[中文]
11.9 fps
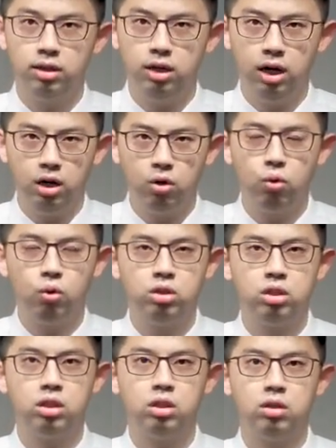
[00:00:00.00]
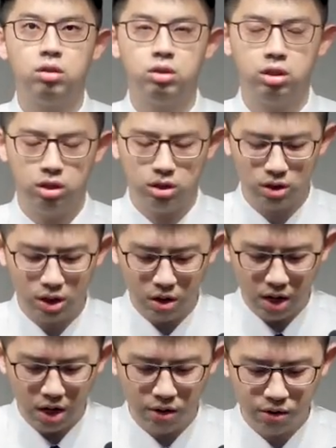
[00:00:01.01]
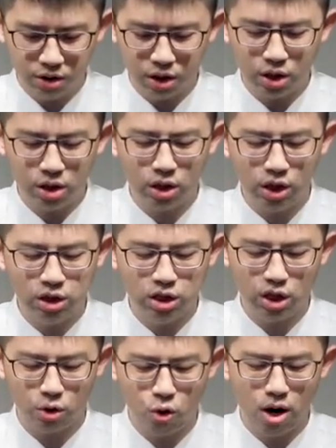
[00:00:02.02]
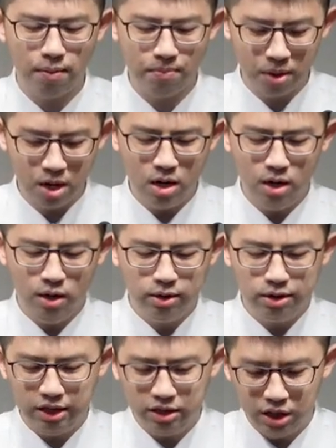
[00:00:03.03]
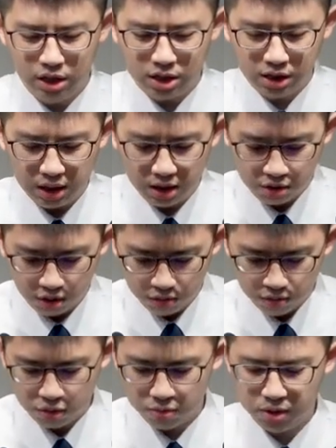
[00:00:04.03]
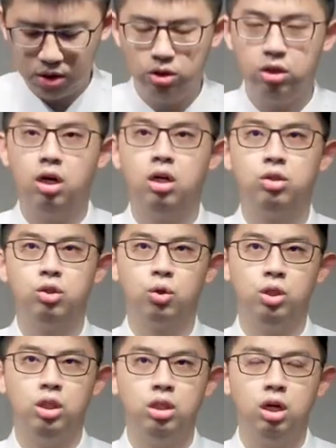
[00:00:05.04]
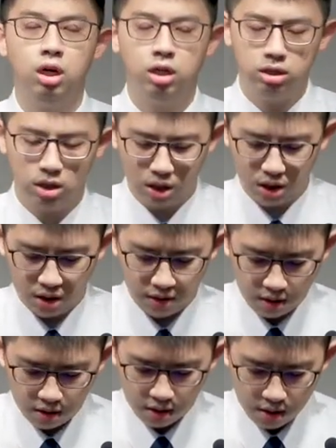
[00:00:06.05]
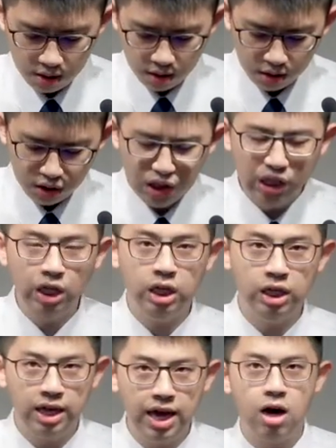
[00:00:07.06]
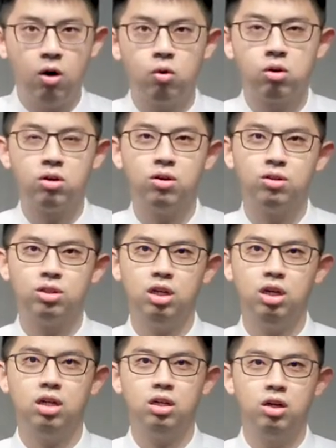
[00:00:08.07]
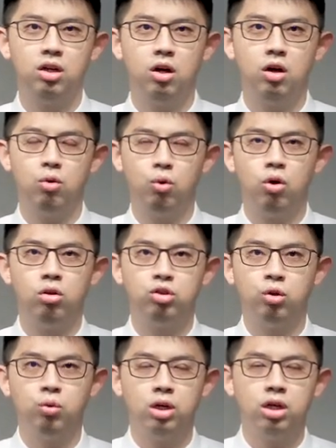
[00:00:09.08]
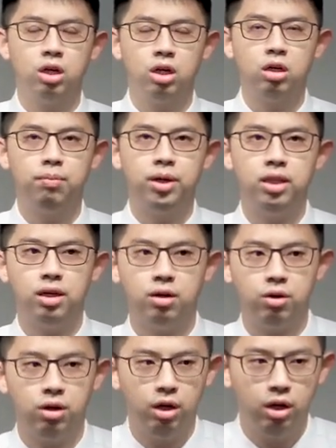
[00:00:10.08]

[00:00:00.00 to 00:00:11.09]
人活着哈，真的是要靠神的一切话。在这一章当中，我们啊就以这个你要哦这个哦，若中文和合本呢哈，